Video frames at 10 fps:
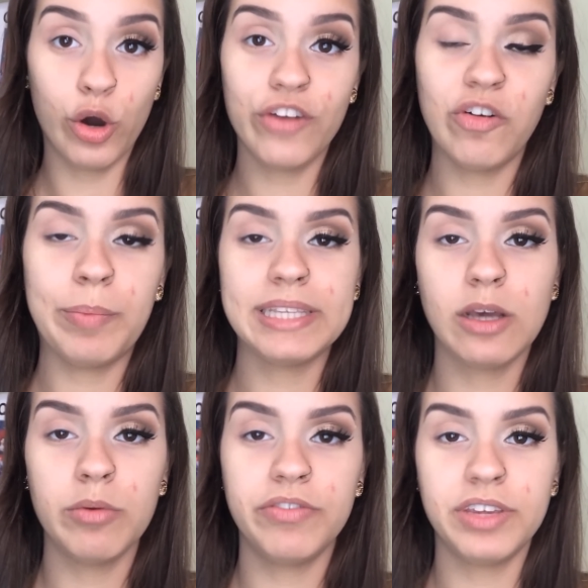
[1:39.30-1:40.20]
agora. Vou
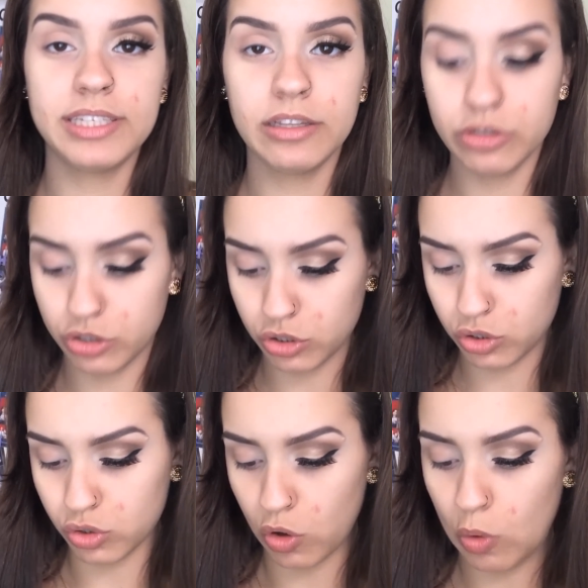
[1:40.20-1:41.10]
passar o meu fixador de
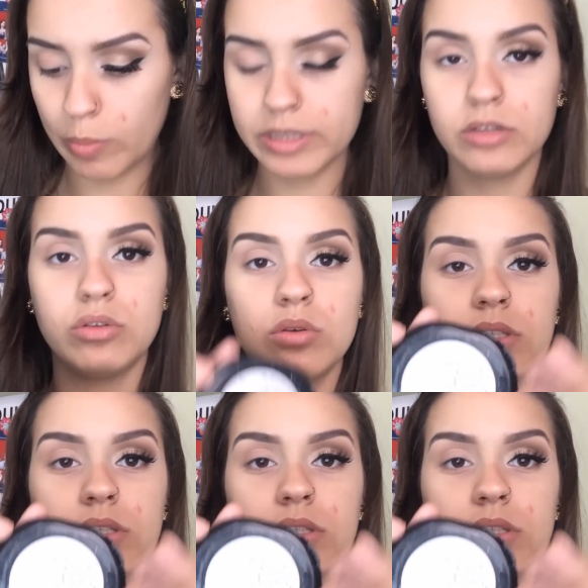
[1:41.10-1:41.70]
sombras. Eu tô